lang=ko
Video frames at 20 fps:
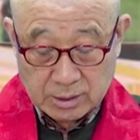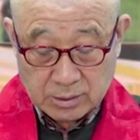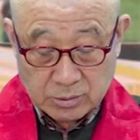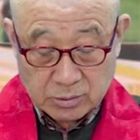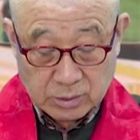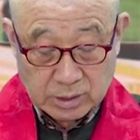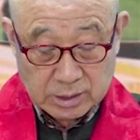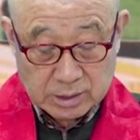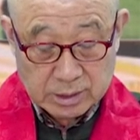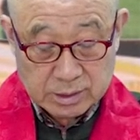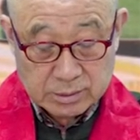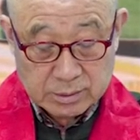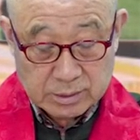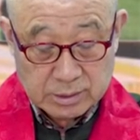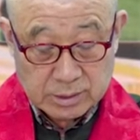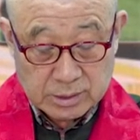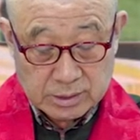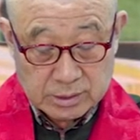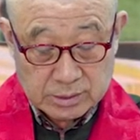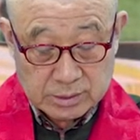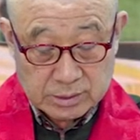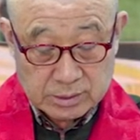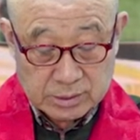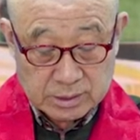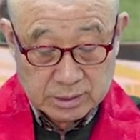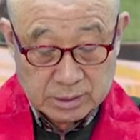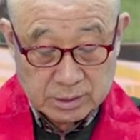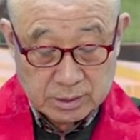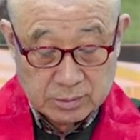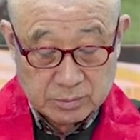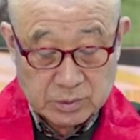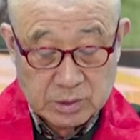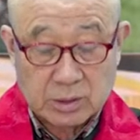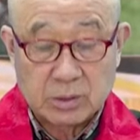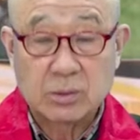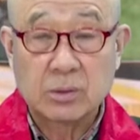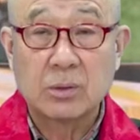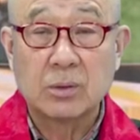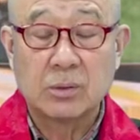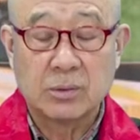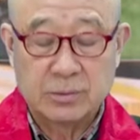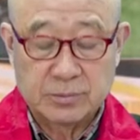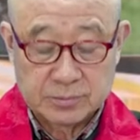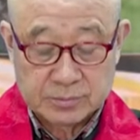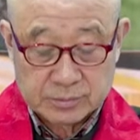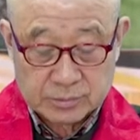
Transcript: 왕에 의해서 이제 건립되었고